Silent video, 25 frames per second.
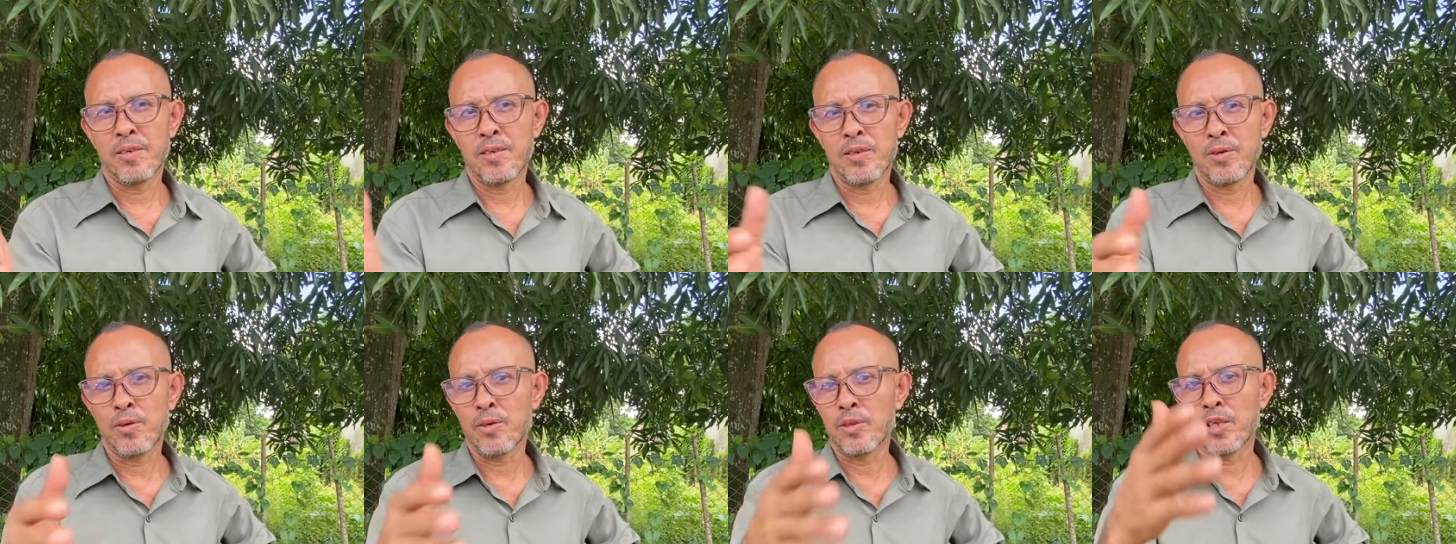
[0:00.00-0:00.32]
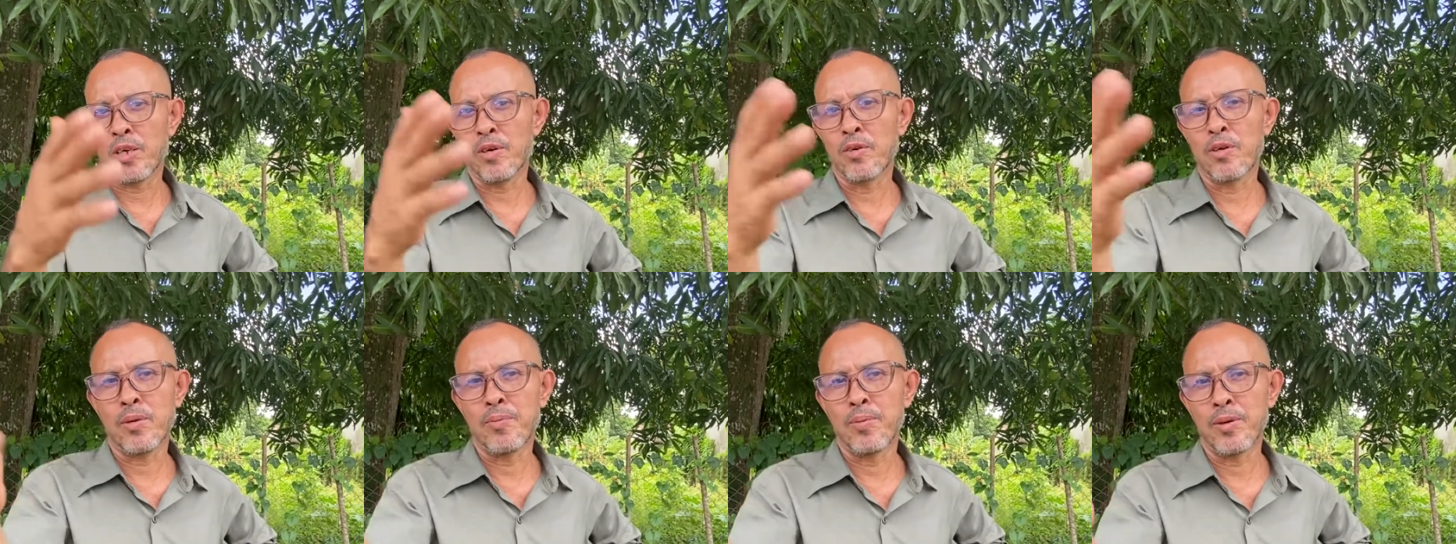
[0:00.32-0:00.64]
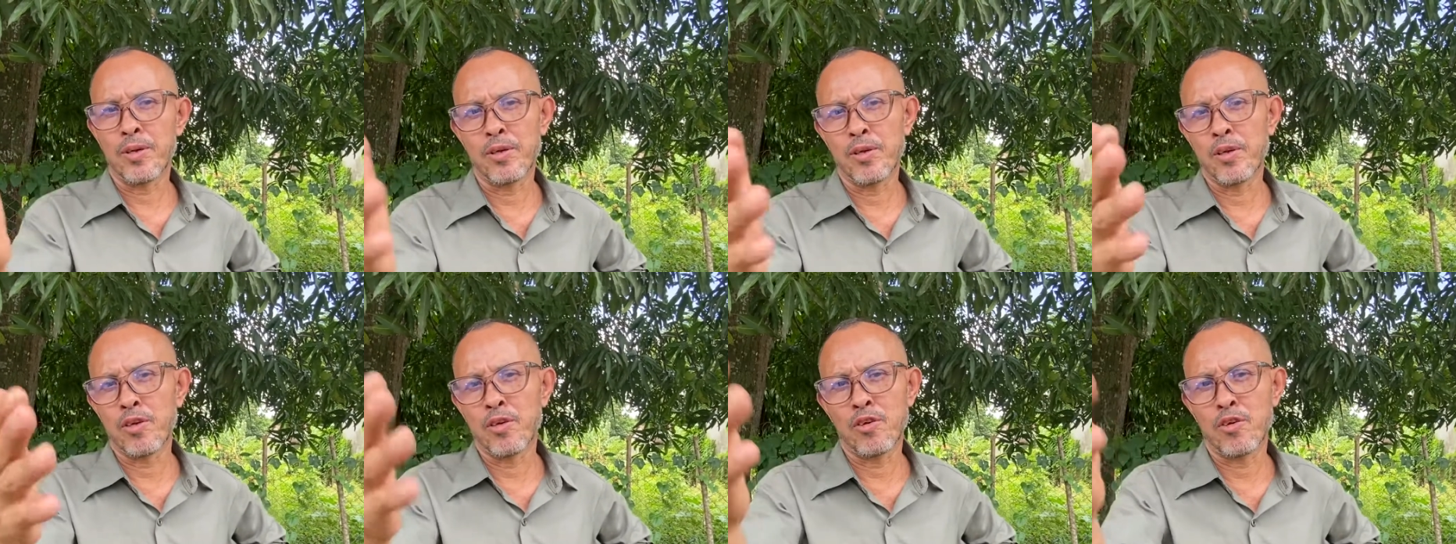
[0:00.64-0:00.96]
usted es una
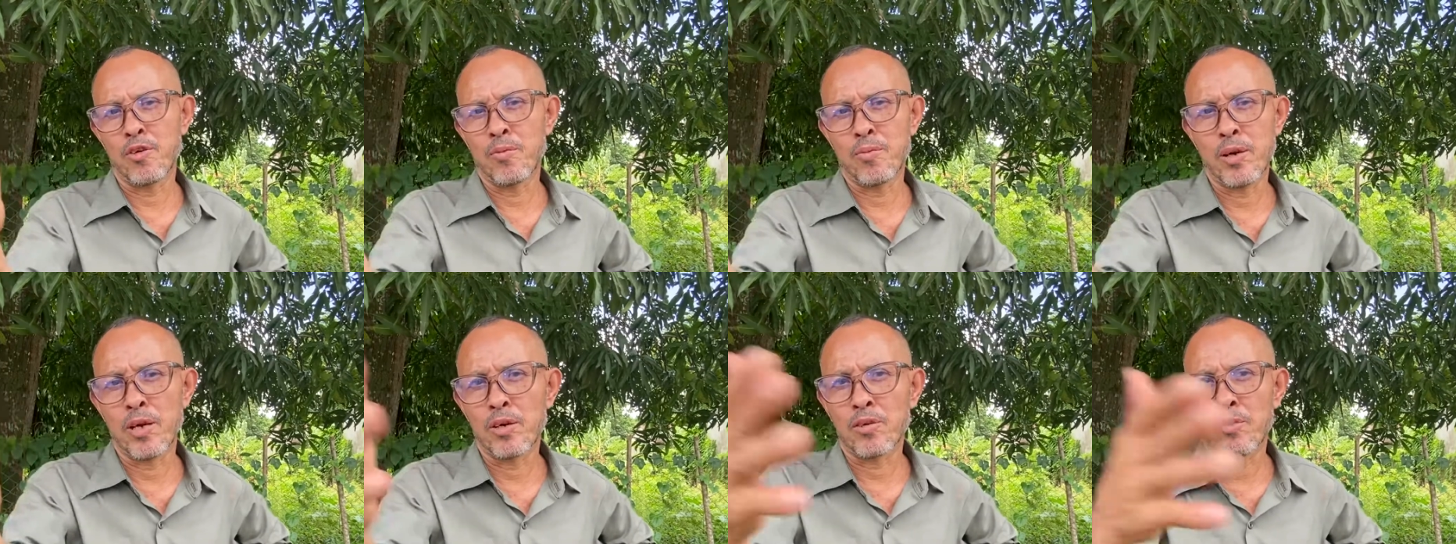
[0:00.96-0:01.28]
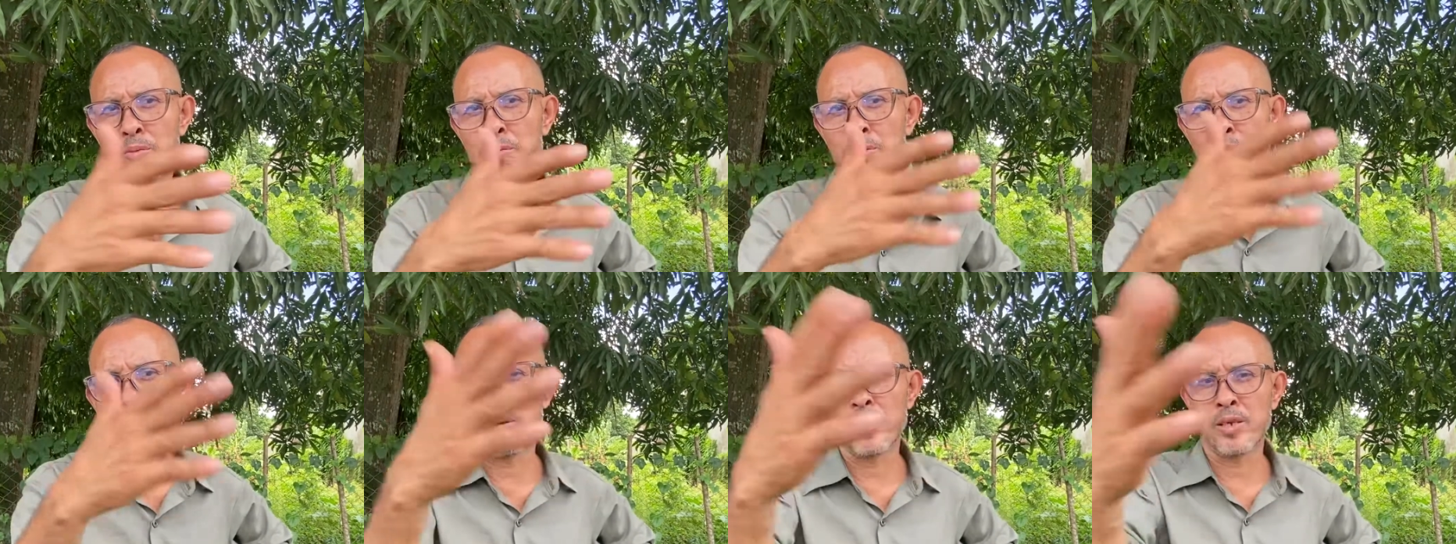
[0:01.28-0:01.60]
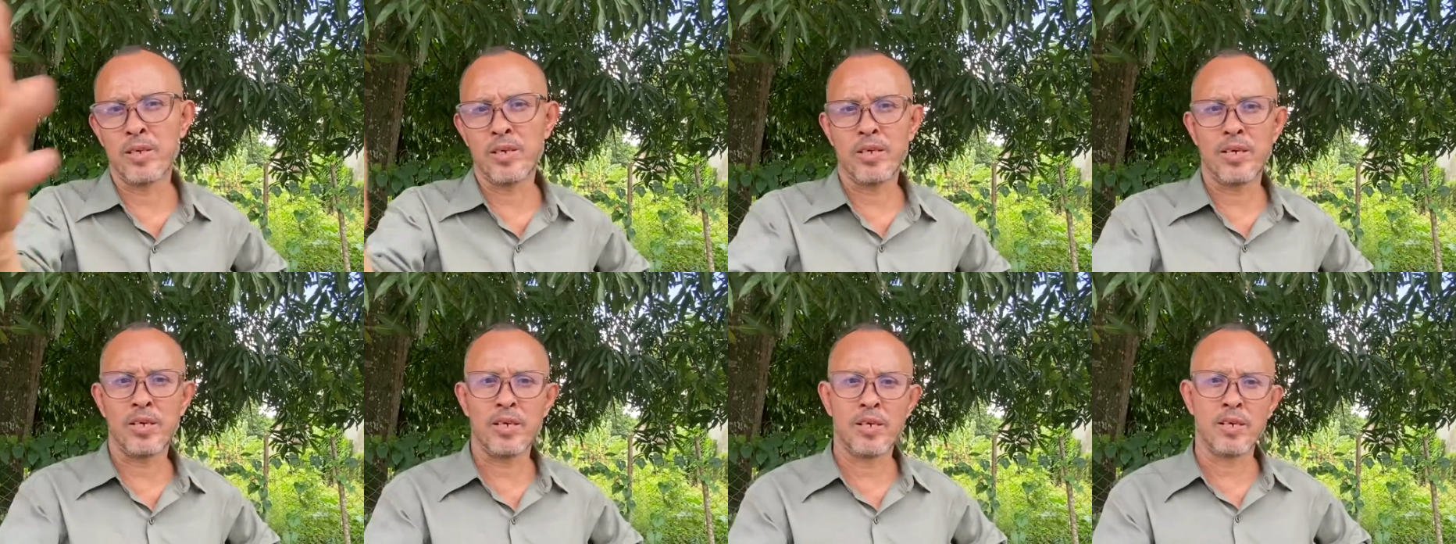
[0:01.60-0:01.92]
persona normal como
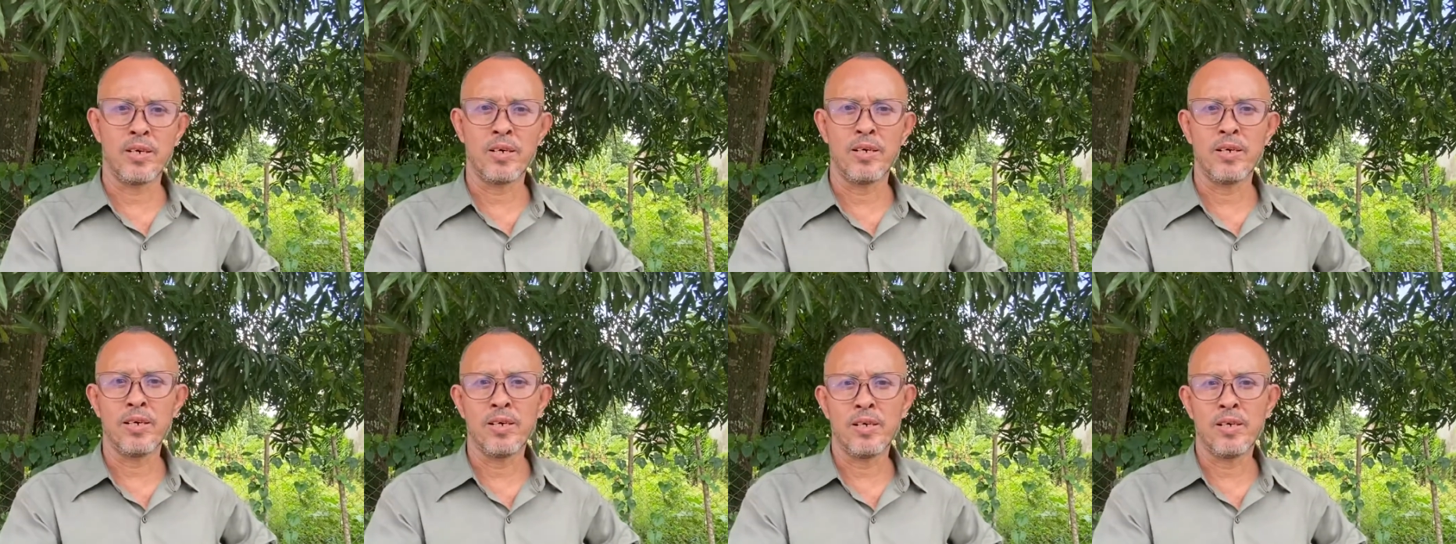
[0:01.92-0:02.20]
cualquiera,